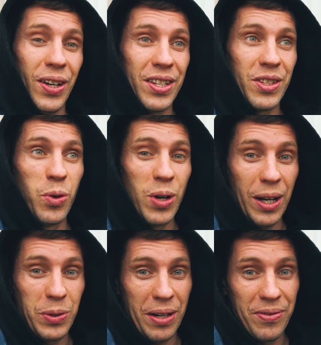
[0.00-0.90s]
To jest
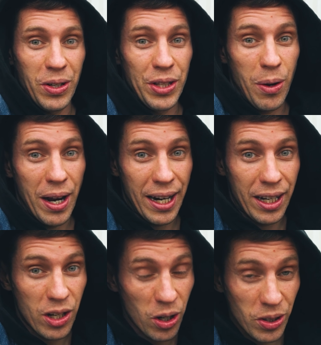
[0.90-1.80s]
góra, która wyglądała
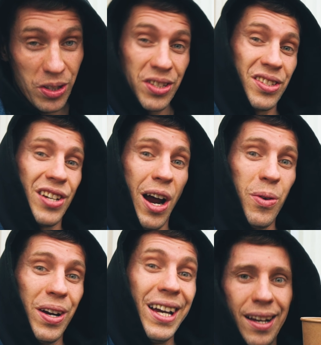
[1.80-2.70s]
jak grot od
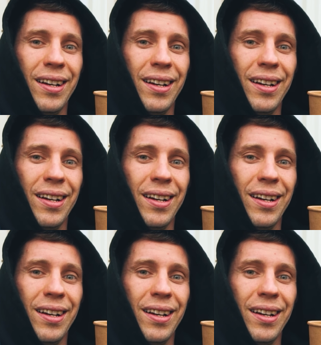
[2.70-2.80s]
strzały.